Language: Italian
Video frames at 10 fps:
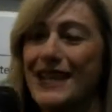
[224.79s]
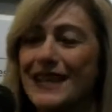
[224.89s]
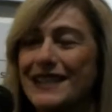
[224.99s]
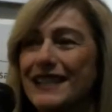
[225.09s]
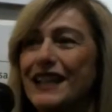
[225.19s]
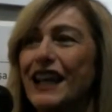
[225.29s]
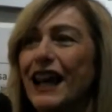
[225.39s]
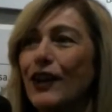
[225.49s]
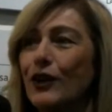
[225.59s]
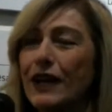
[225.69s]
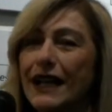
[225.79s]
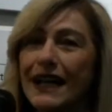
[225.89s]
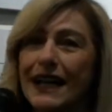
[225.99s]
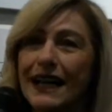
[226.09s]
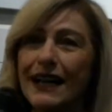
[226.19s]
Sì, allora
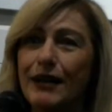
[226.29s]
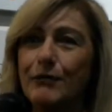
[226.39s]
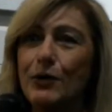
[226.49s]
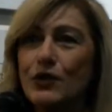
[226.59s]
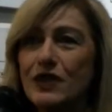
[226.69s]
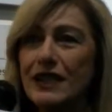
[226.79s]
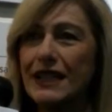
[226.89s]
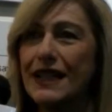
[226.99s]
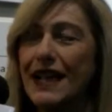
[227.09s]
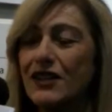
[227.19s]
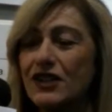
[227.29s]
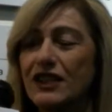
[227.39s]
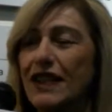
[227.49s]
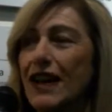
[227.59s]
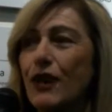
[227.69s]
la mostra
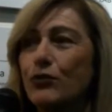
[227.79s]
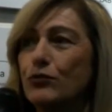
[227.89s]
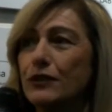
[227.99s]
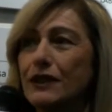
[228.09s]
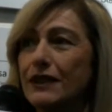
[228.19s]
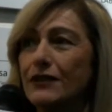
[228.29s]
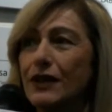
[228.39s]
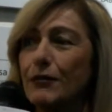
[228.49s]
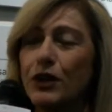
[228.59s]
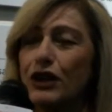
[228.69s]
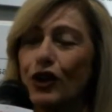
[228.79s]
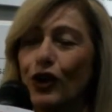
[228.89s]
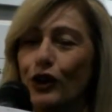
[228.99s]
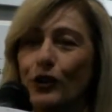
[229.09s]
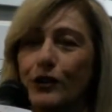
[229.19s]
nasce da un, un
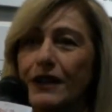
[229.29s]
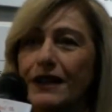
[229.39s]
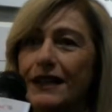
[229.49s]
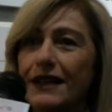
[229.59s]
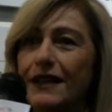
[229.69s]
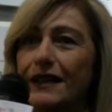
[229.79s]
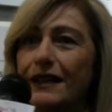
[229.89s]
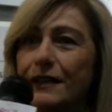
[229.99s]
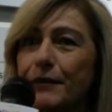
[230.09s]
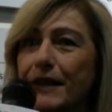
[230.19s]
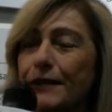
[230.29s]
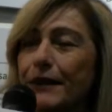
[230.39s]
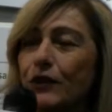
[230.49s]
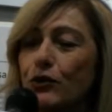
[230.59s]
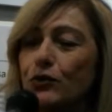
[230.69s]
laboratorio, l, il
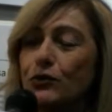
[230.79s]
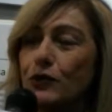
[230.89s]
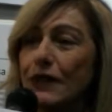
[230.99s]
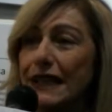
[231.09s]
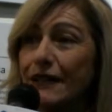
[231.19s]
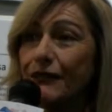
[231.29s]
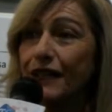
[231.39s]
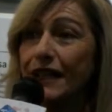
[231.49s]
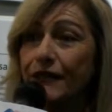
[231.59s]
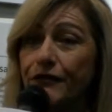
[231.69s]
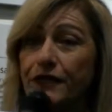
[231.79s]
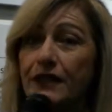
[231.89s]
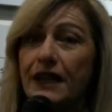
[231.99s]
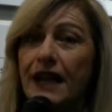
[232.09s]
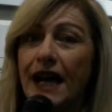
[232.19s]
Dipartimento Cultura della FIAF
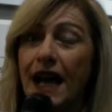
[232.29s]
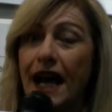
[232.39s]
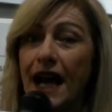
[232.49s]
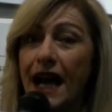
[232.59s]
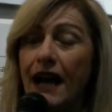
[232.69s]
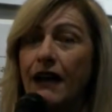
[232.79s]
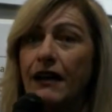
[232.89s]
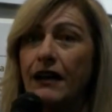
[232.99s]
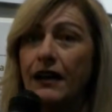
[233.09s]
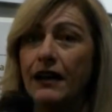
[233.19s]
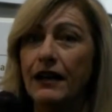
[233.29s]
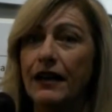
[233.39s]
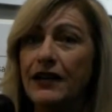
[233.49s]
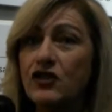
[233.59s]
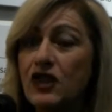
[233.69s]
ha eh,
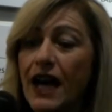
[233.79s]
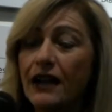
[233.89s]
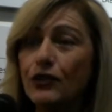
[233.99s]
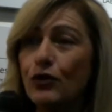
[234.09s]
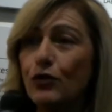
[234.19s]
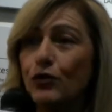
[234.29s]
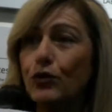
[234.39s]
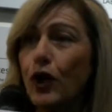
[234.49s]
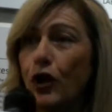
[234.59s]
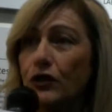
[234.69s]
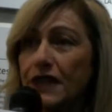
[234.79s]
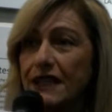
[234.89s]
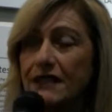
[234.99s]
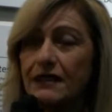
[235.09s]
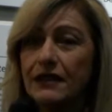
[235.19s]
lanciato un
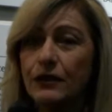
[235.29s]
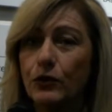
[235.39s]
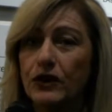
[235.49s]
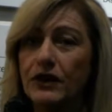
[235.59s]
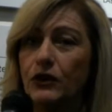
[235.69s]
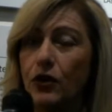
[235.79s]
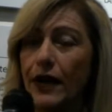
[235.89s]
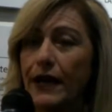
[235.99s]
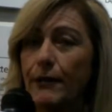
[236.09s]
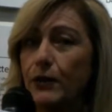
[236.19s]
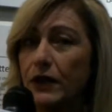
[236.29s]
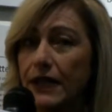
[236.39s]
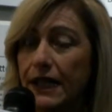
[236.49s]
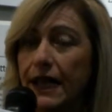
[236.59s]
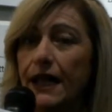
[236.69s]
contest il cui titolo è
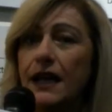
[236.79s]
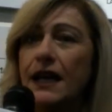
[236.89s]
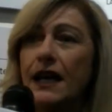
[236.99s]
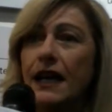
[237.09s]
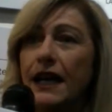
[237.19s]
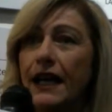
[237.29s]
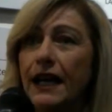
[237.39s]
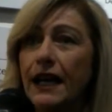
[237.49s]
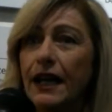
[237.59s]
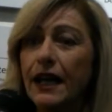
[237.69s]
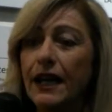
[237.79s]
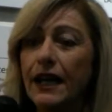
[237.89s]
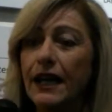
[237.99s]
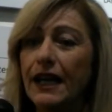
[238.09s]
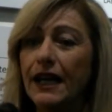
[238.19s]
Capolinea
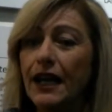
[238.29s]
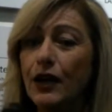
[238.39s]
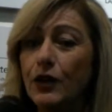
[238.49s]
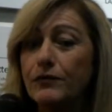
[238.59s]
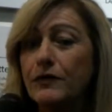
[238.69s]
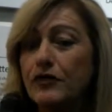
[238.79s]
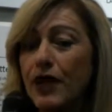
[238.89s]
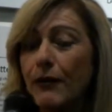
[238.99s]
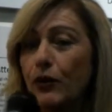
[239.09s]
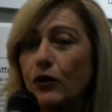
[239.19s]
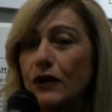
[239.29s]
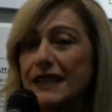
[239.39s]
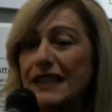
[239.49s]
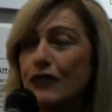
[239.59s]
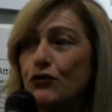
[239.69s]
e, diciamo, non è stato